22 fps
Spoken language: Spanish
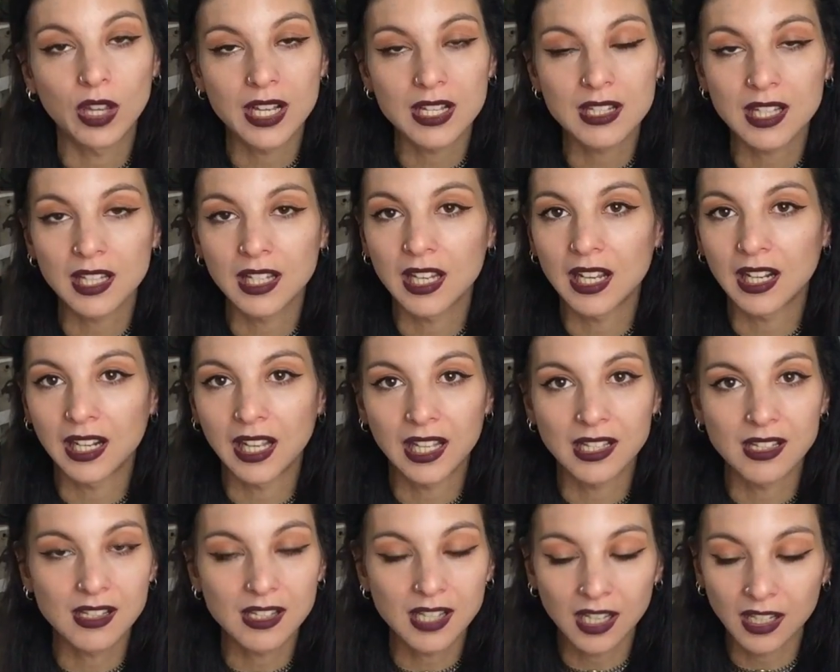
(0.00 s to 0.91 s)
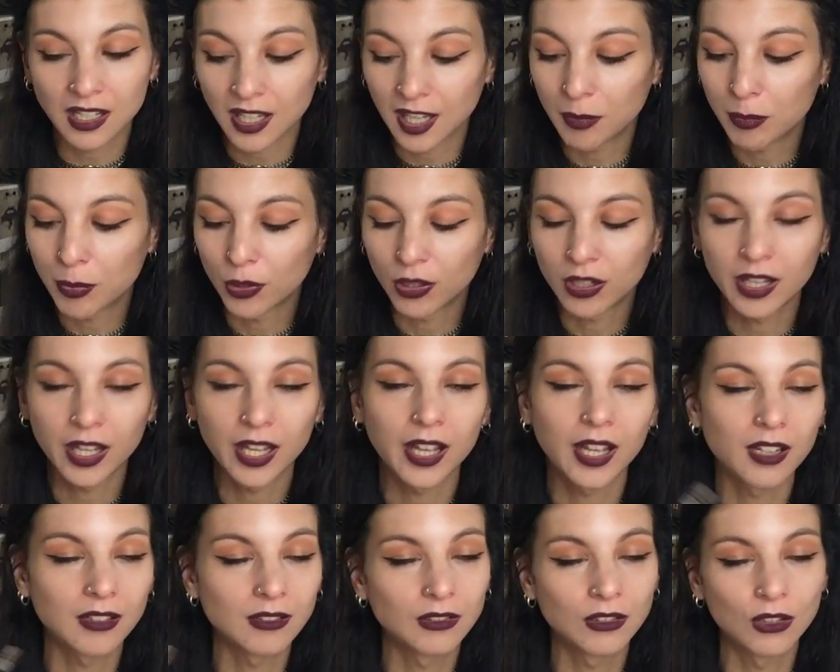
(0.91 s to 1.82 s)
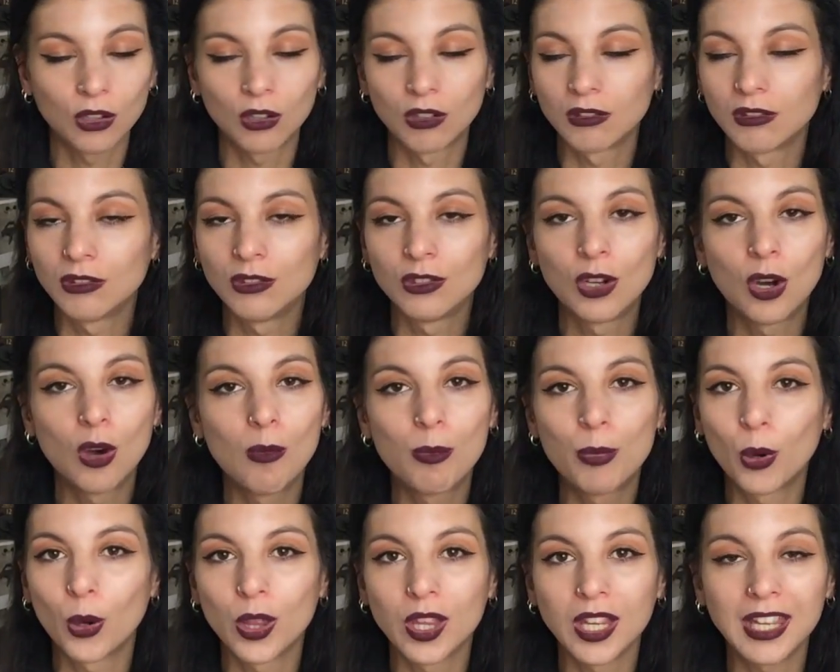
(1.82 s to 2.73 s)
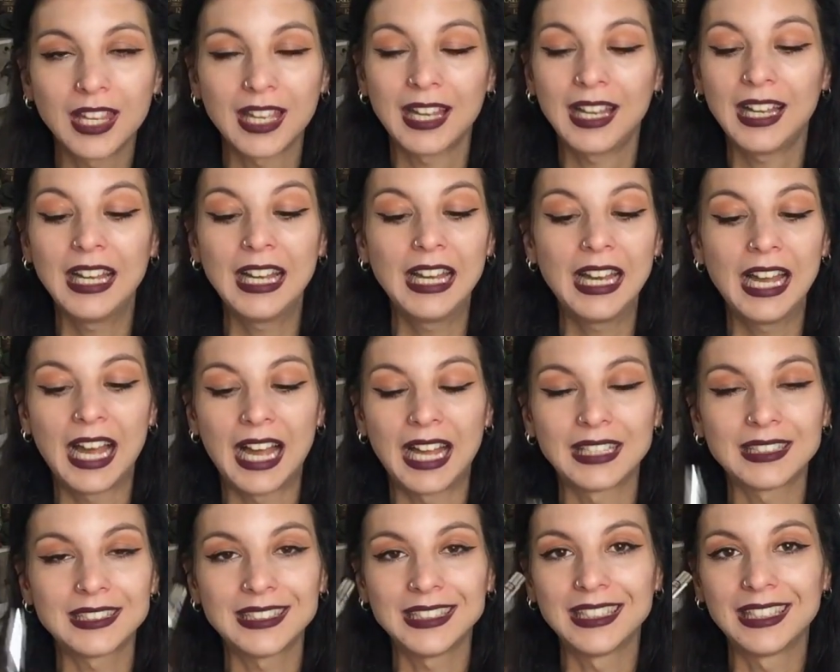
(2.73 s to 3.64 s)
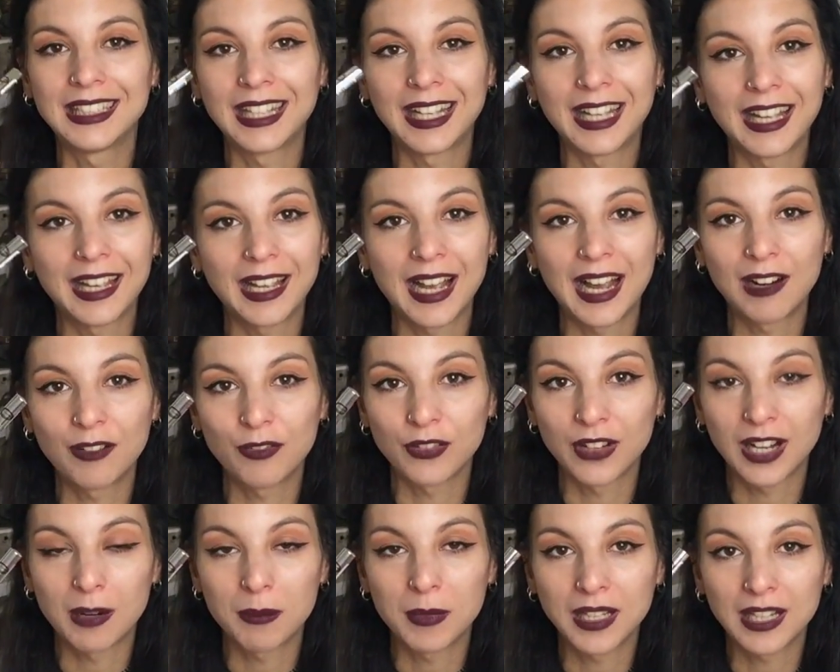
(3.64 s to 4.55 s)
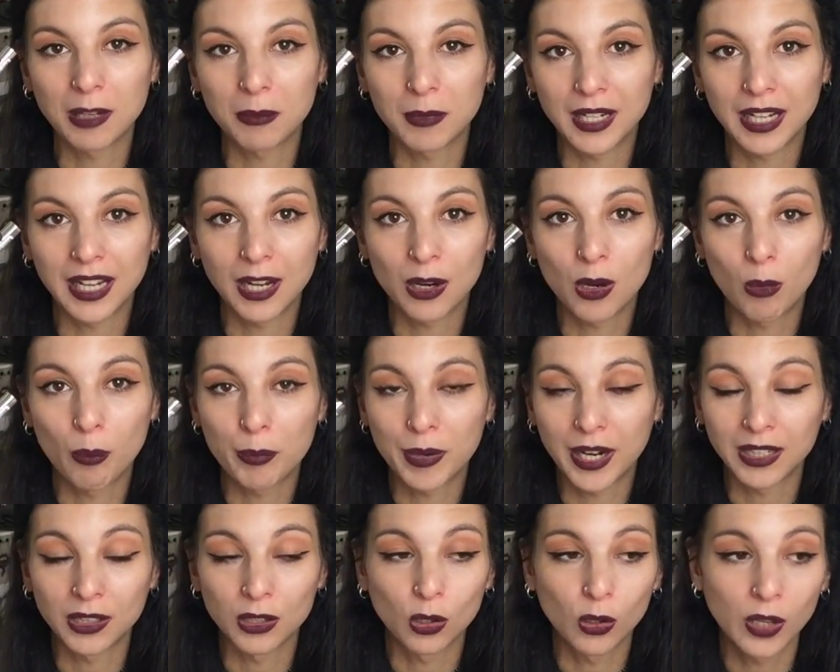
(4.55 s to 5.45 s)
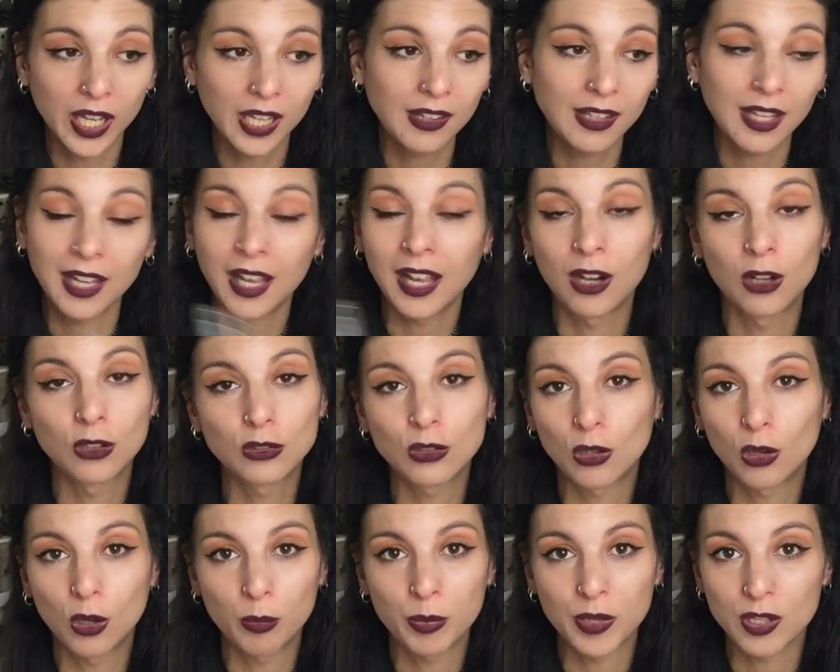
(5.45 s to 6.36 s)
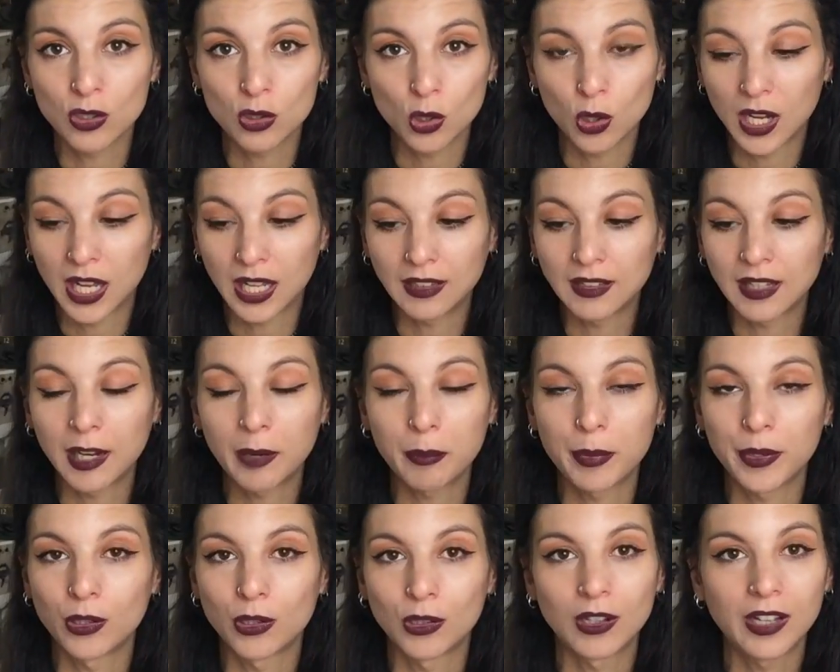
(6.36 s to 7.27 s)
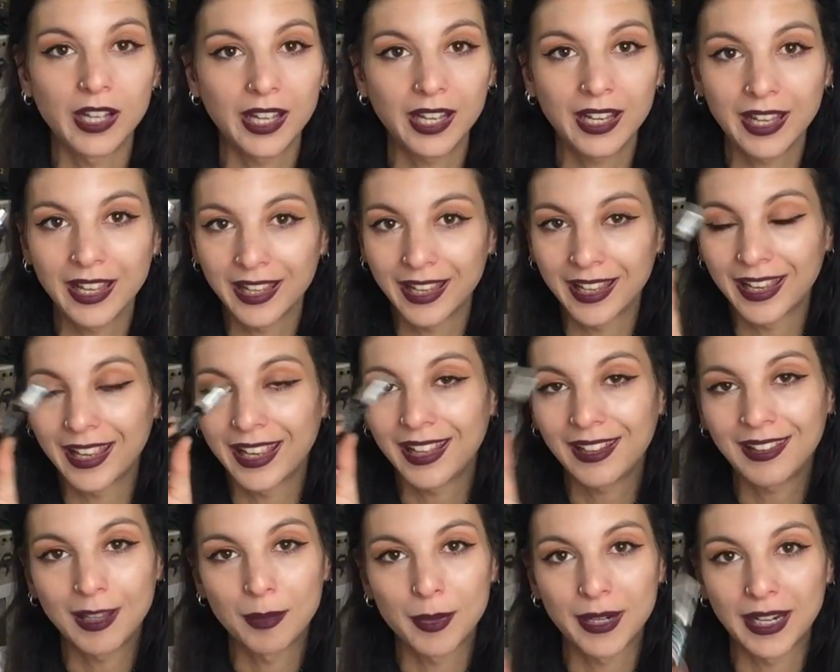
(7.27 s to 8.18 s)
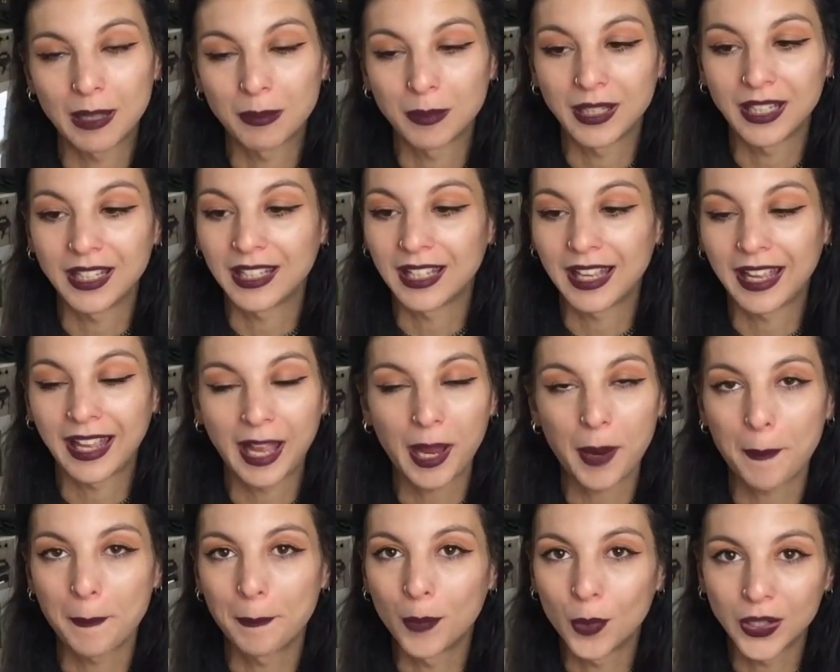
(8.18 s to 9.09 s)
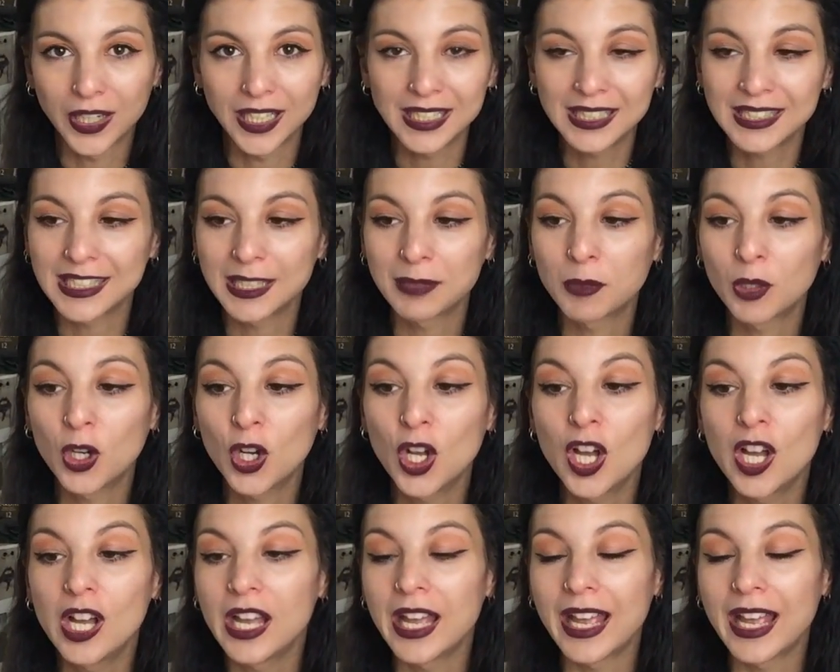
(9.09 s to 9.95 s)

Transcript: de Essen que les enseñé porque no, no podía, así que al final me terminé comprando este, el otro lo pienso gastar, pero es que este para mí es buenísimo.